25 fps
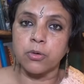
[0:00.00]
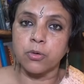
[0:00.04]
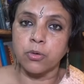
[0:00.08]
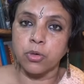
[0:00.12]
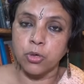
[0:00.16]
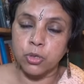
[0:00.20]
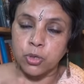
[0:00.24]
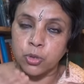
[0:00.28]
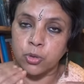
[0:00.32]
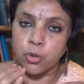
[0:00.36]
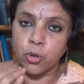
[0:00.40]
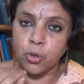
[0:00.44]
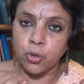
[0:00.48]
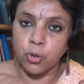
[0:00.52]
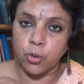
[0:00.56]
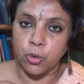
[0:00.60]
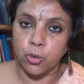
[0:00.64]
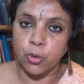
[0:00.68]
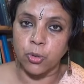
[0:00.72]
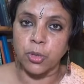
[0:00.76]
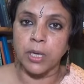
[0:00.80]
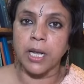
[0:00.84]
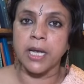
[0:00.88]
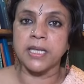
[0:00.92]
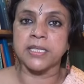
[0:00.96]
खुद को
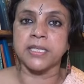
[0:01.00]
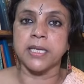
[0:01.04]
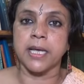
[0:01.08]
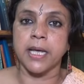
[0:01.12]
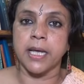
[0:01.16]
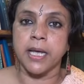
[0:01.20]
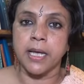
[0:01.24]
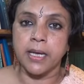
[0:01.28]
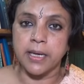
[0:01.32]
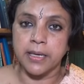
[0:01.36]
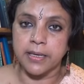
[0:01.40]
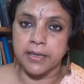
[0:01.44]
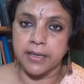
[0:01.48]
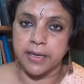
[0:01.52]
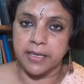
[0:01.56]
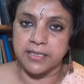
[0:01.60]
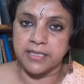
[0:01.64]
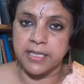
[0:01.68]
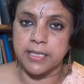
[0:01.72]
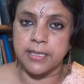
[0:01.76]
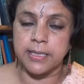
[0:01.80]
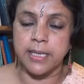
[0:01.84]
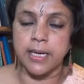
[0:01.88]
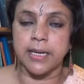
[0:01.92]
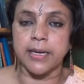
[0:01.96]
कोरोना से
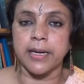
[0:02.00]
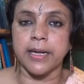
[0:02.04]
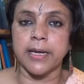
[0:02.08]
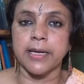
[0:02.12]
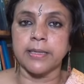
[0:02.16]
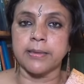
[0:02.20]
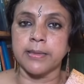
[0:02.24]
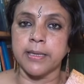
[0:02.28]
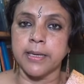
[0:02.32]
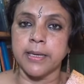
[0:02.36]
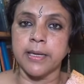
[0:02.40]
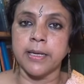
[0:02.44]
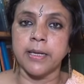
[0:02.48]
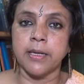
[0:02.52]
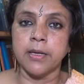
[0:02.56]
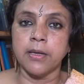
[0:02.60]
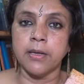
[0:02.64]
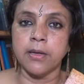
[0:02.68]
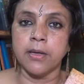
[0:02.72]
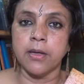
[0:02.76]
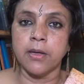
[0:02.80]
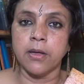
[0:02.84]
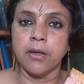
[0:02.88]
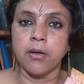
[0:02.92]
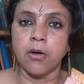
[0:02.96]
ग्रसित कर रहे थे
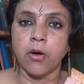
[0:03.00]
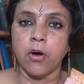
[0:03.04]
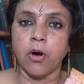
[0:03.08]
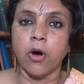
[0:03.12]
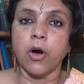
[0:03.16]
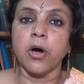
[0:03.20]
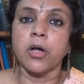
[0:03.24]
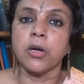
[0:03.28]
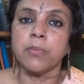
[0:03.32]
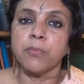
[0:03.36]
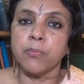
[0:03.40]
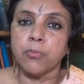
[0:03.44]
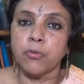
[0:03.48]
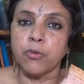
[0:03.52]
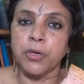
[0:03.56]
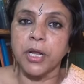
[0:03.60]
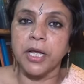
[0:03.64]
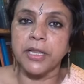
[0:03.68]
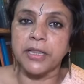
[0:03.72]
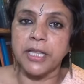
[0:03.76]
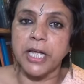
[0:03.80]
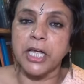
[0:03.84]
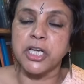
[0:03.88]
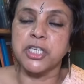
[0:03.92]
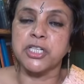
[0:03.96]
और
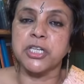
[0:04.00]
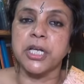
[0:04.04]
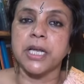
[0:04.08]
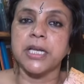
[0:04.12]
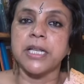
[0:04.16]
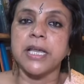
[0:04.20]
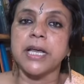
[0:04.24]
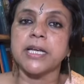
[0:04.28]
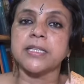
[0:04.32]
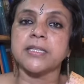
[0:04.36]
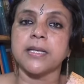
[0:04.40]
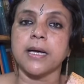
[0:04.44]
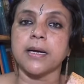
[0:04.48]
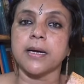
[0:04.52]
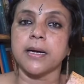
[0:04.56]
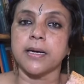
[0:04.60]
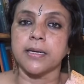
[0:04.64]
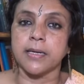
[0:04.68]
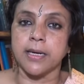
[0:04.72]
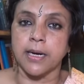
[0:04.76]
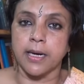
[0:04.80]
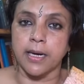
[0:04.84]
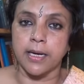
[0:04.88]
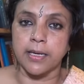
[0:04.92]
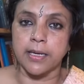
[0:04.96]
पूरे देश के लिए एक
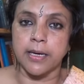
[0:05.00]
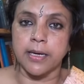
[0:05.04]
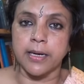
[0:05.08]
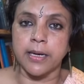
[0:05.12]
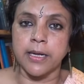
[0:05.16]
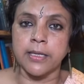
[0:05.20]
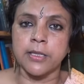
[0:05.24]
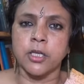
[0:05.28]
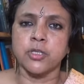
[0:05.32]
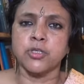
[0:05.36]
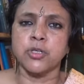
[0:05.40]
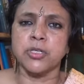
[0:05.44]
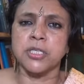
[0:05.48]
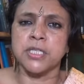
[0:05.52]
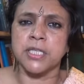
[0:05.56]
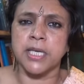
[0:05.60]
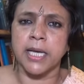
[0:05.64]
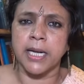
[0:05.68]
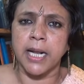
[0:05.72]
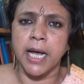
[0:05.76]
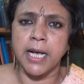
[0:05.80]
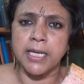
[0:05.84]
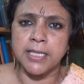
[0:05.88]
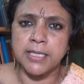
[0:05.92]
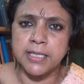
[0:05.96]
संकट खड़ा कर रहे थे जो
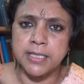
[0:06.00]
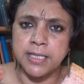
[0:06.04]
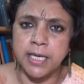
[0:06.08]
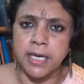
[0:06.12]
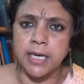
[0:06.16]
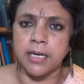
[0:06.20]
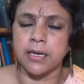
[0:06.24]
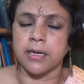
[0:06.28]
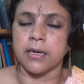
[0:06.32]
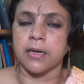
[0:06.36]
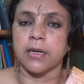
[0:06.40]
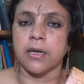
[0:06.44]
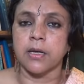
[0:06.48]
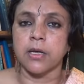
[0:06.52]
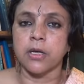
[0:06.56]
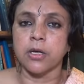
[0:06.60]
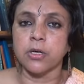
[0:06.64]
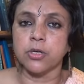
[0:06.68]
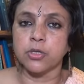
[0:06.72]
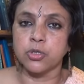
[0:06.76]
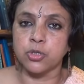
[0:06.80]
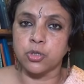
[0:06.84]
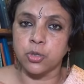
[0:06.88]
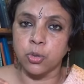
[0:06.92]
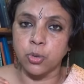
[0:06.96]
सरासर
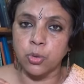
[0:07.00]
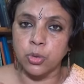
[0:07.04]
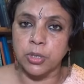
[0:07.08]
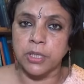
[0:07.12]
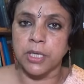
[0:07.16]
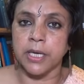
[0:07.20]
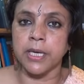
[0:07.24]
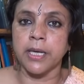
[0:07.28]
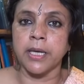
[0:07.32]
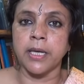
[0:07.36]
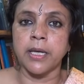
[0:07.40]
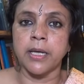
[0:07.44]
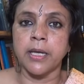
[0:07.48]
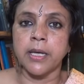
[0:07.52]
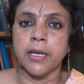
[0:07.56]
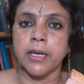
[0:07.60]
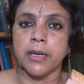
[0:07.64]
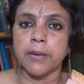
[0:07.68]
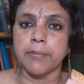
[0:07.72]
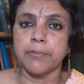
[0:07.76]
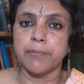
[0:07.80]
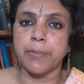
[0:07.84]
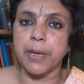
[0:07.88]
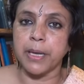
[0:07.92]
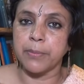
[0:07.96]
झूठ है
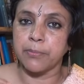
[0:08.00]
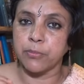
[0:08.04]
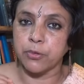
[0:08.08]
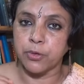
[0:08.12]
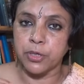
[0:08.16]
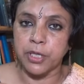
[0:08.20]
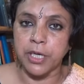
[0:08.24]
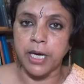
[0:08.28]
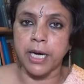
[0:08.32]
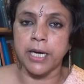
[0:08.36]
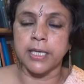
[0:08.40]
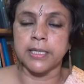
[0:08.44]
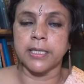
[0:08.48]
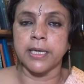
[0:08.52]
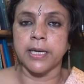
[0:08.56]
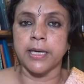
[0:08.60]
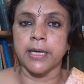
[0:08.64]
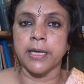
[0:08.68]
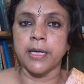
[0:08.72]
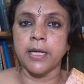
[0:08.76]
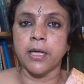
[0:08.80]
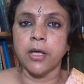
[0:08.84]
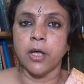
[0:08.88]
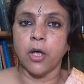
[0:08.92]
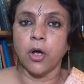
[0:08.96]
बेबुनियाद
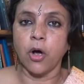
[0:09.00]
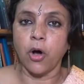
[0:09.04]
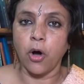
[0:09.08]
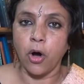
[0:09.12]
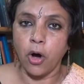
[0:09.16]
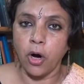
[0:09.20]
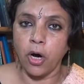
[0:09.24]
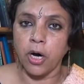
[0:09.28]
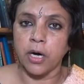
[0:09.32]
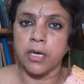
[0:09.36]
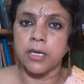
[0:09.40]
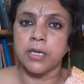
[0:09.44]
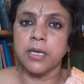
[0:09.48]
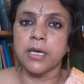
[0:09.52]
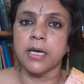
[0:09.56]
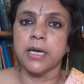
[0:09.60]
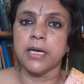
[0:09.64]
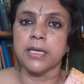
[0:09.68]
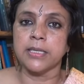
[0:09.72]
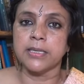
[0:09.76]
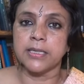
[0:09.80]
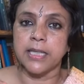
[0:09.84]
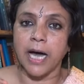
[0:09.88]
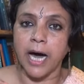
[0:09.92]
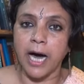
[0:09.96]
है और
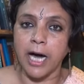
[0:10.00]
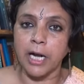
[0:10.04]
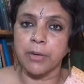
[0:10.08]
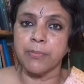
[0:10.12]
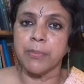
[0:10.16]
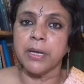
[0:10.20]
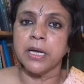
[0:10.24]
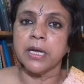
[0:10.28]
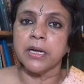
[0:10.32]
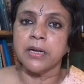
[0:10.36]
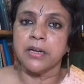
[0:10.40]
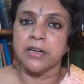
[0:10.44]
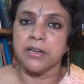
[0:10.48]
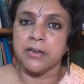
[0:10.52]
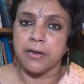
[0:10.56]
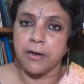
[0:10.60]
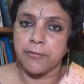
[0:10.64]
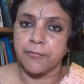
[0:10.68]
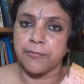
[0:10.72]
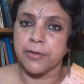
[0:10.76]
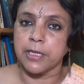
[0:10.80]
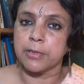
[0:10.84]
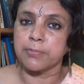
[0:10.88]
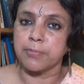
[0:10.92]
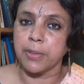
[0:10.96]
धार्मिक
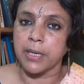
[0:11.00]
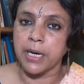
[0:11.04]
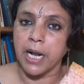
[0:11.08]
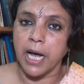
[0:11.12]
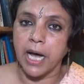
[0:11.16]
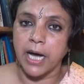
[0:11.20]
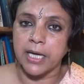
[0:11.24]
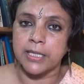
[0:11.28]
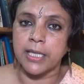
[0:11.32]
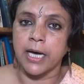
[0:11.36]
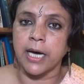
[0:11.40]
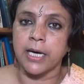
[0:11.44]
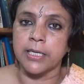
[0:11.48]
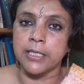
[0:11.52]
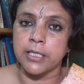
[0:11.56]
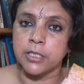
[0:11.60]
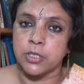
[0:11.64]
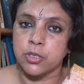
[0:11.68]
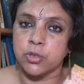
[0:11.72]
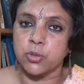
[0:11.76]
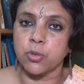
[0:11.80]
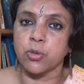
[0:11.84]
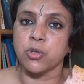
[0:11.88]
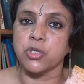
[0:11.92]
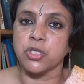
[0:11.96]
नफरत पर आधारित
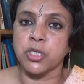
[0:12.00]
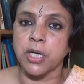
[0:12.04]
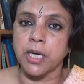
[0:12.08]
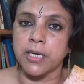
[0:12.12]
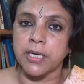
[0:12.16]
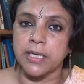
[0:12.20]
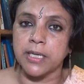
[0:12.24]
सोच का